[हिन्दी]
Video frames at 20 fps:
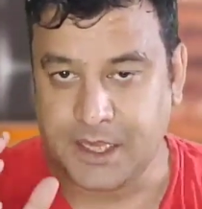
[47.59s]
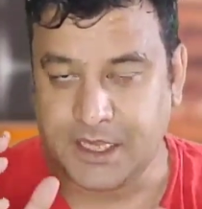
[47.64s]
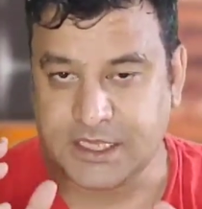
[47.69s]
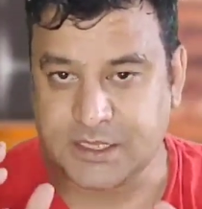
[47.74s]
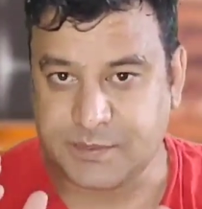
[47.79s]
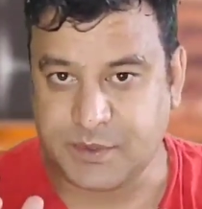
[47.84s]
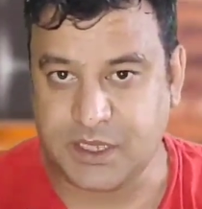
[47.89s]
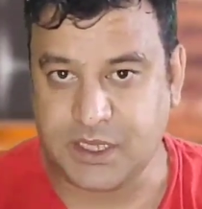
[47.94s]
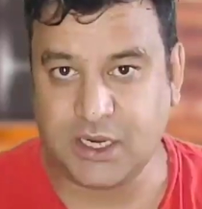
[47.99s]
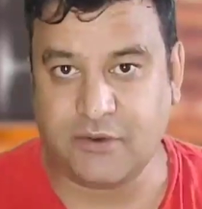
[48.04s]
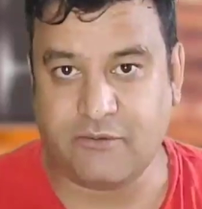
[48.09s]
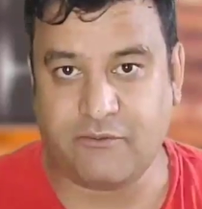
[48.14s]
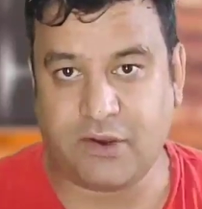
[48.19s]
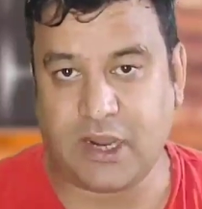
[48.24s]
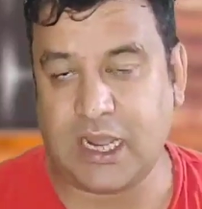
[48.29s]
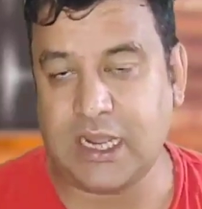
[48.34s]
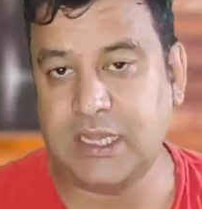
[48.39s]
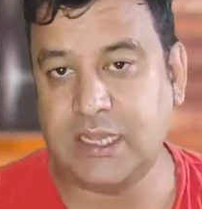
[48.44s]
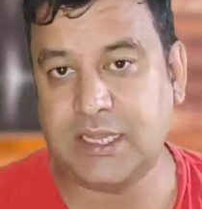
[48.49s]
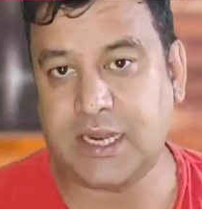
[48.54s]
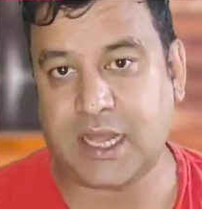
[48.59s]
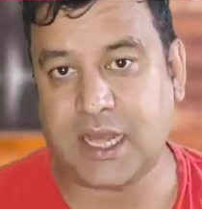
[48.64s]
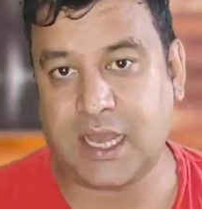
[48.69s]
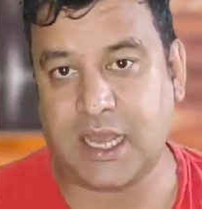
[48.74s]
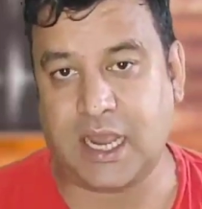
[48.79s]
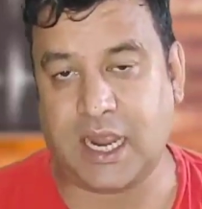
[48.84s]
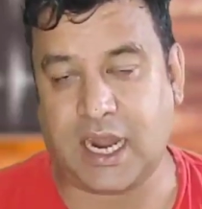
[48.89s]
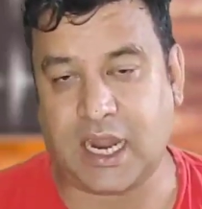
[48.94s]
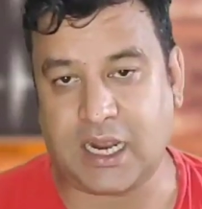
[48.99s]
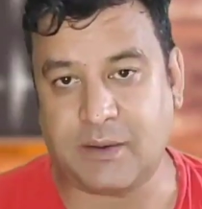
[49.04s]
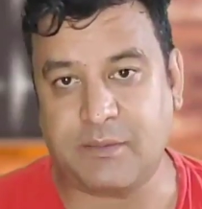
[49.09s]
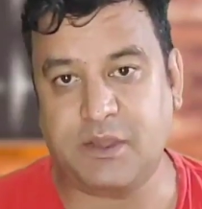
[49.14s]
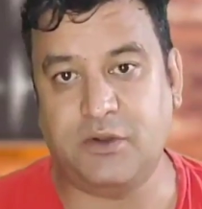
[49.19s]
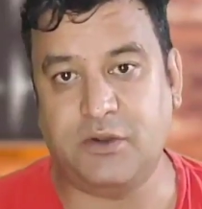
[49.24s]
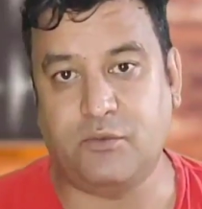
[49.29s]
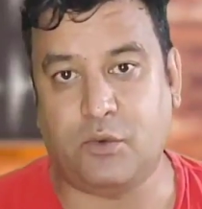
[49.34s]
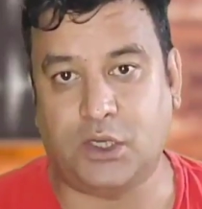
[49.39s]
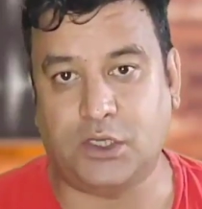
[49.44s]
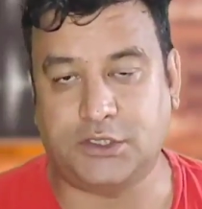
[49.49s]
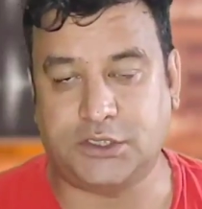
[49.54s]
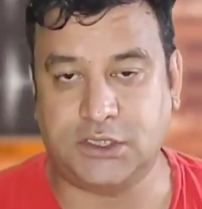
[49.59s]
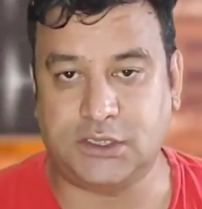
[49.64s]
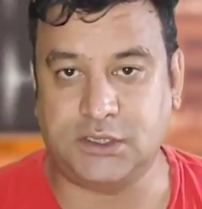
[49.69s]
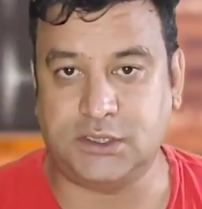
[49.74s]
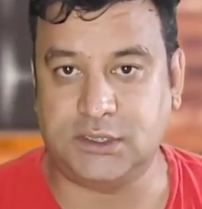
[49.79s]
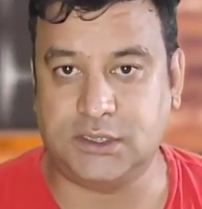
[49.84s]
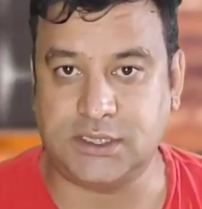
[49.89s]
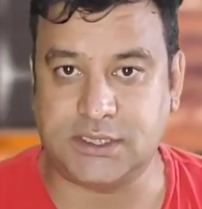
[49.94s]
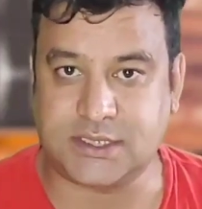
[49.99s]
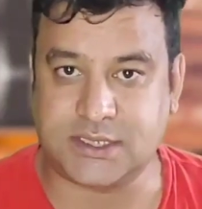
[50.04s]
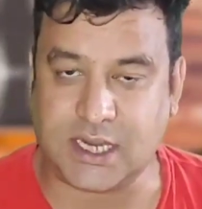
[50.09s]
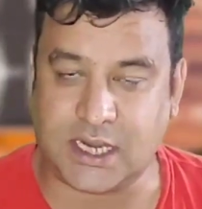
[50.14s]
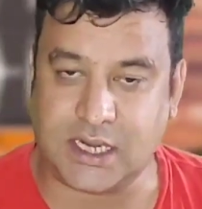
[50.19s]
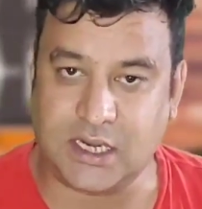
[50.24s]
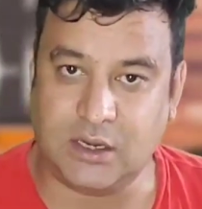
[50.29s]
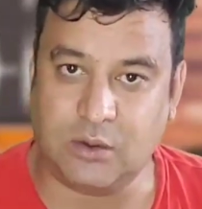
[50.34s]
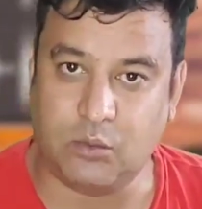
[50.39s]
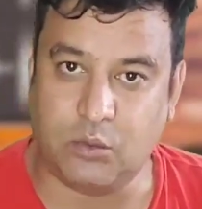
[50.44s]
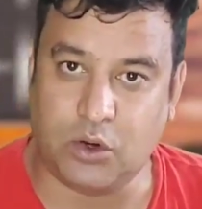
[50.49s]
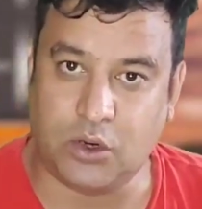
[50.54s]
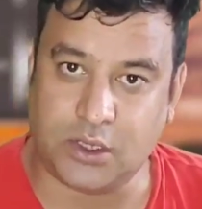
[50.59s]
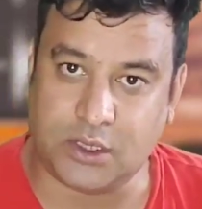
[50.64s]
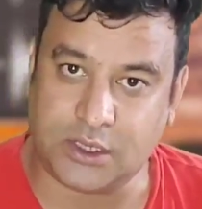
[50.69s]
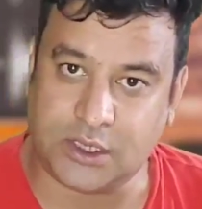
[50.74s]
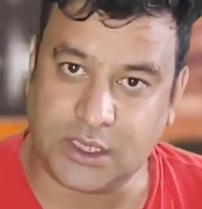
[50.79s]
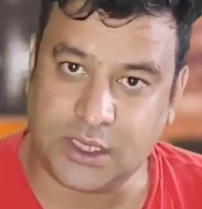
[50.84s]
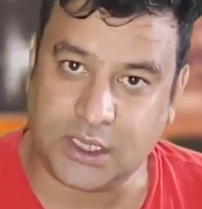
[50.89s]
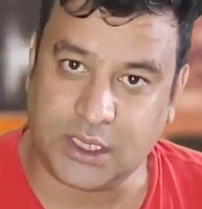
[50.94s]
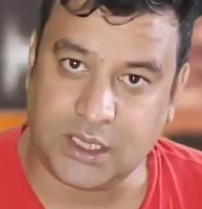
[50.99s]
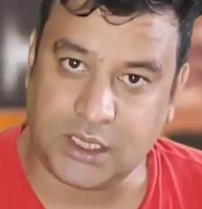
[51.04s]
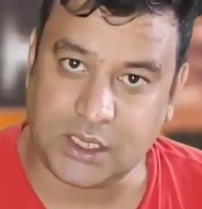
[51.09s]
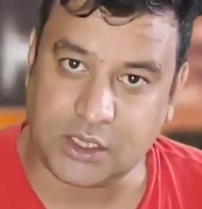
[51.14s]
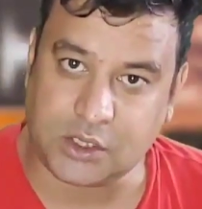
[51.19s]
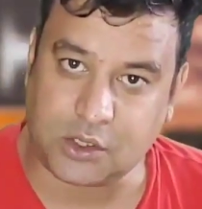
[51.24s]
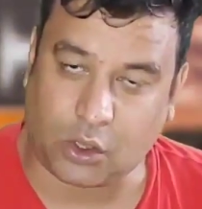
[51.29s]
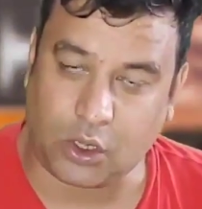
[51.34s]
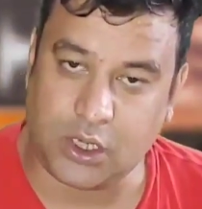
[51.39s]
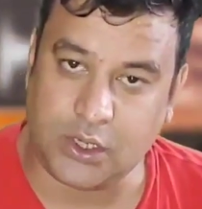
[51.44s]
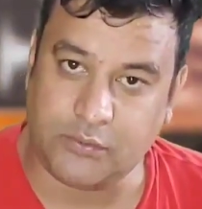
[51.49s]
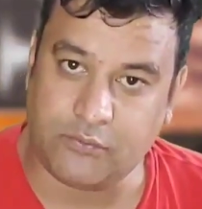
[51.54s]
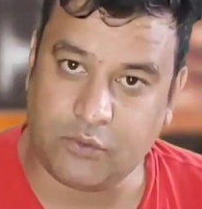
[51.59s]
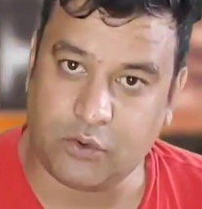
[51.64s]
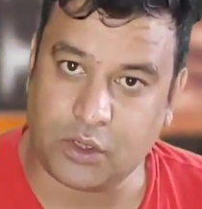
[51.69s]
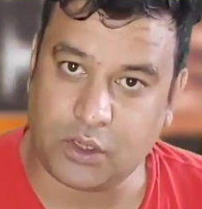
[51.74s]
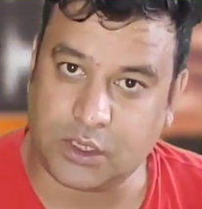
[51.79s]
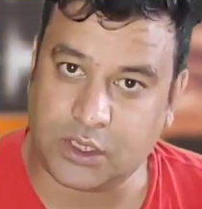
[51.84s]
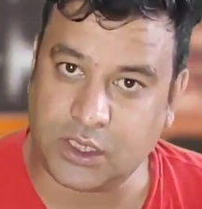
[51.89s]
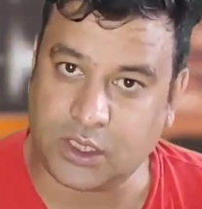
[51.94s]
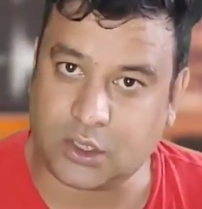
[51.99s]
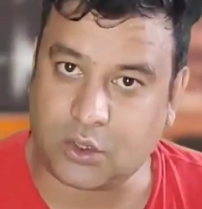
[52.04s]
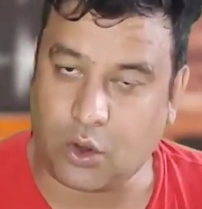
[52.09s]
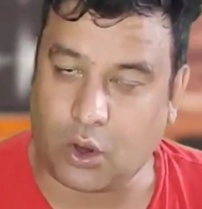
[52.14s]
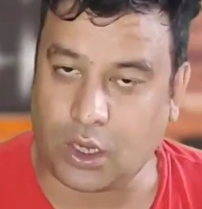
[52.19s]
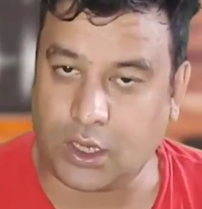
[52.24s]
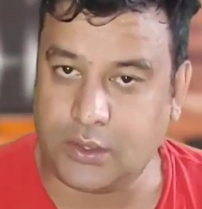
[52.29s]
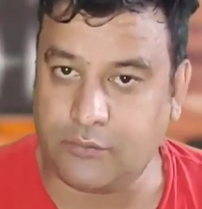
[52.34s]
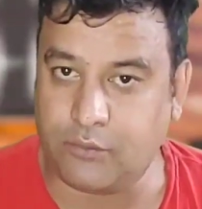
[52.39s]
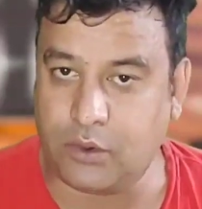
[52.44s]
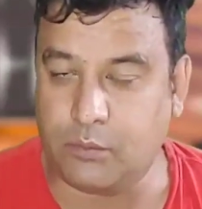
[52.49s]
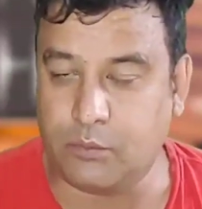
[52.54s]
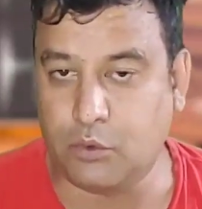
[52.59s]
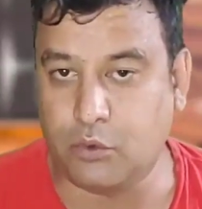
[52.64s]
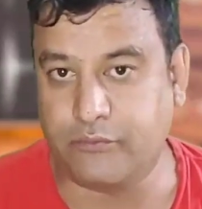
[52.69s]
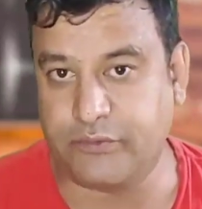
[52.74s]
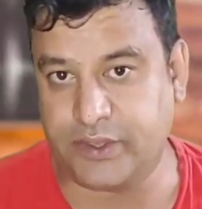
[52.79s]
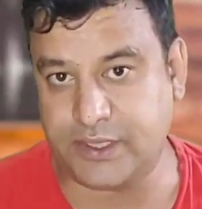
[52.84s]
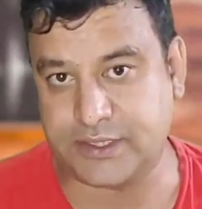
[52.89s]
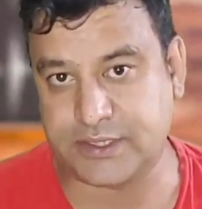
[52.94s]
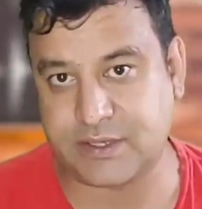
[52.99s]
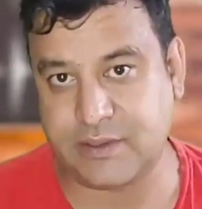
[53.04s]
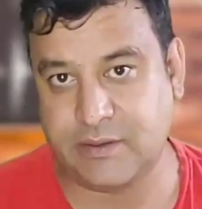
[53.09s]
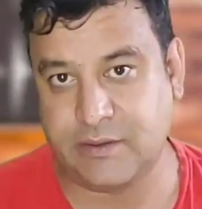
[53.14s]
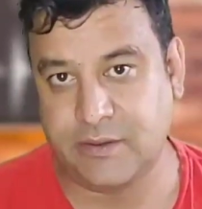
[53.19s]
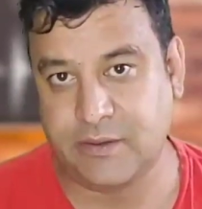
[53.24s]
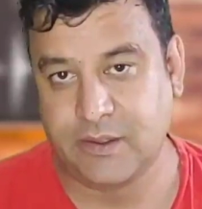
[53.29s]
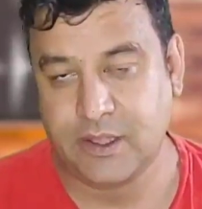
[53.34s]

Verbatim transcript: इट्स बीन अ वाइल्ड दैट आई हैड बीन वॉचिंग the sandalwood, the Tollywood, the Collywood मूवीज